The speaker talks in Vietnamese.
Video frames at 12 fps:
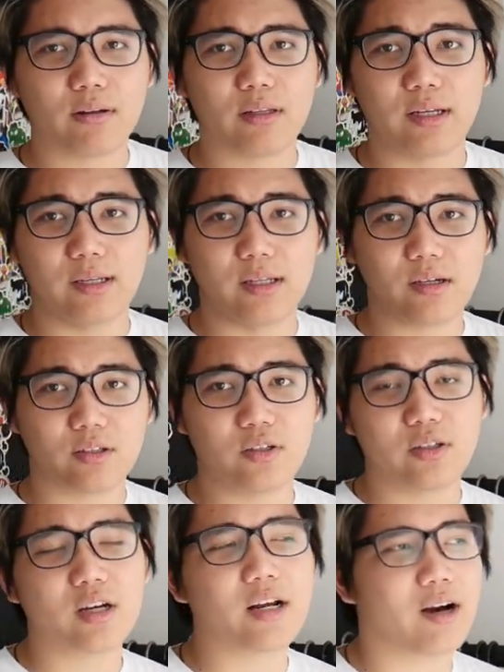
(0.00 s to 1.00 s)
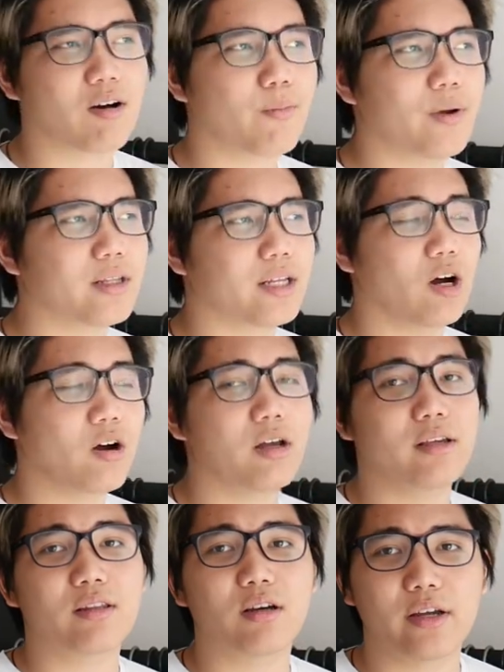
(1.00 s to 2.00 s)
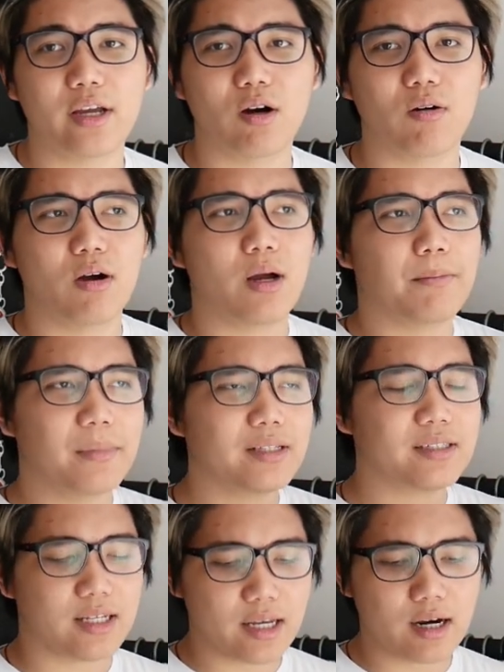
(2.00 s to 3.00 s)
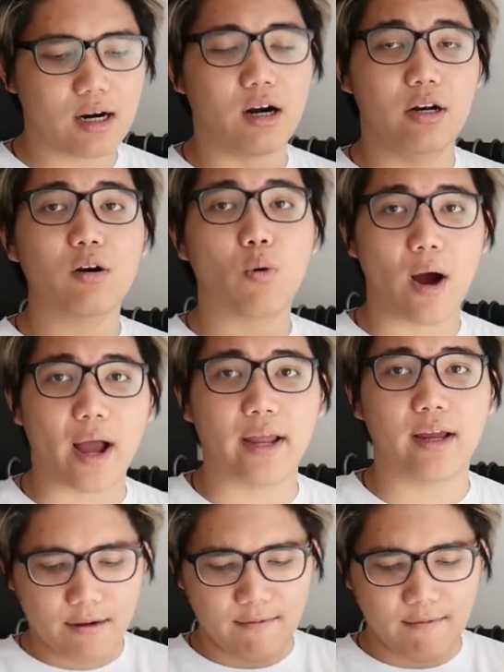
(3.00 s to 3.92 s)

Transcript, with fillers: Thì như cho những người nào không biết thì đó là những thương hiệu mid-tier ở nước ngoài.